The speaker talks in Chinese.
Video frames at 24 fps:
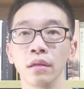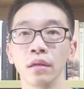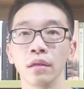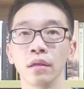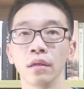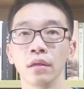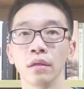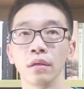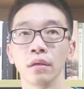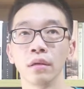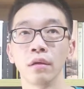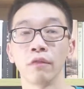
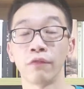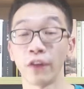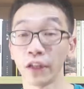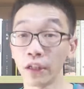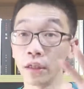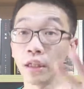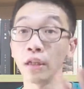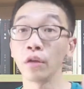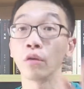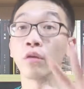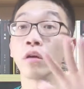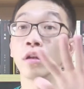的樊
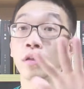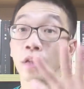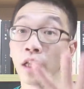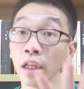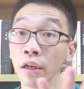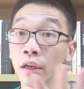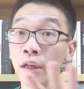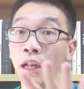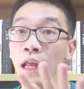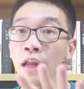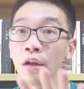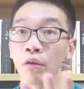登内容
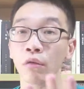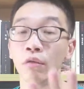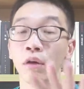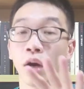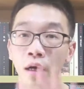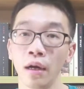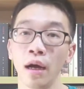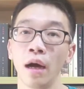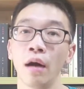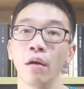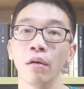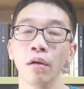内内容
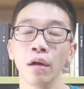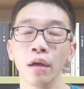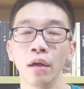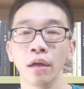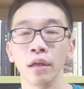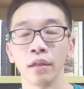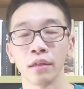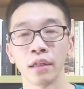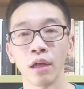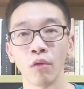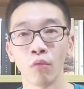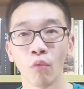很好，
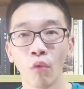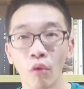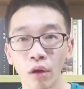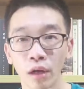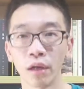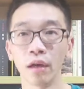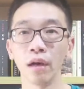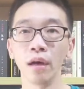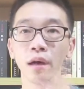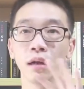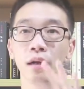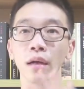但我
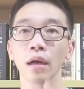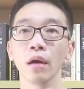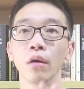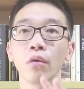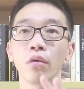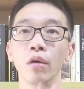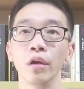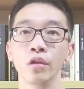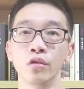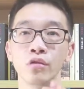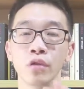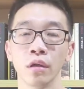个人
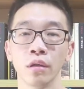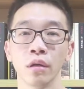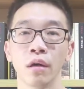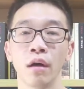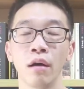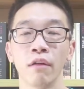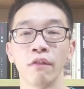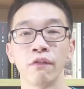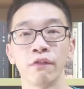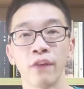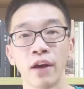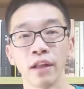会觉得
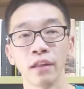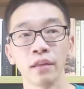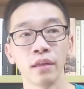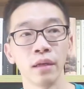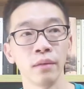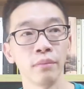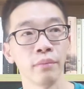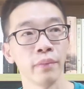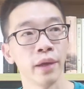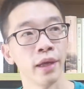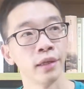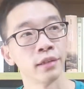哈，樊
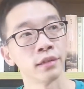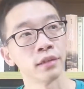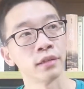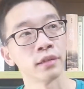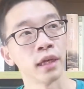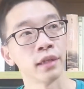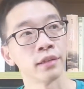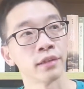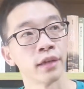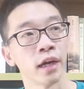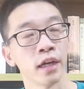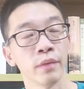登每次
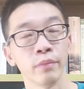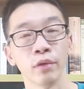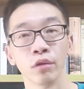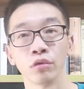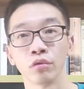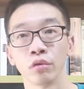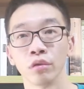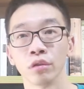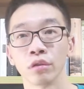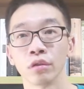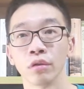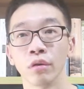在讲一本
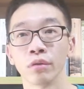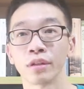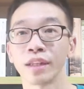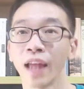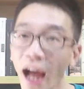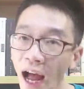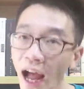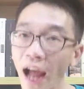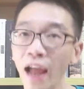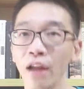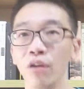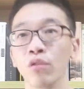书的时候
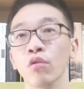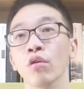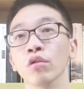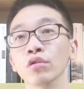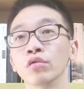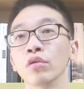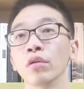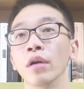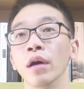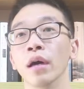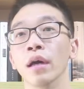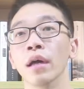太啰
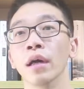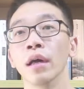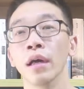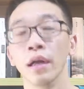嗦了。